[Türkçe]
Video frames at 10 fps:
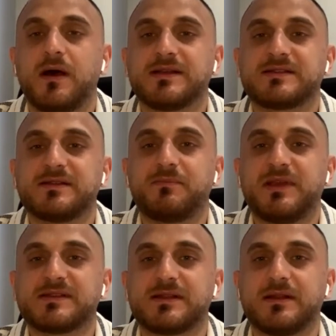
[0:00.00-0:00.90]
aslında
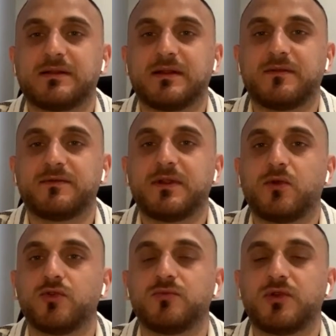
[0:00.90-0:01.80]
piyasalar
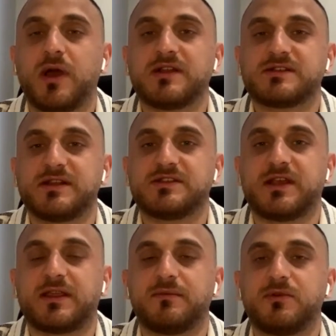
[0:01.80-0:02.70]
tarafından olumlu
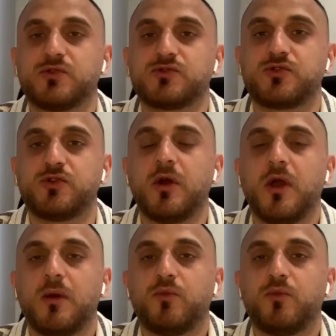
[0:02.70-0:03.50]
karşılanacak gibi gözüküyor.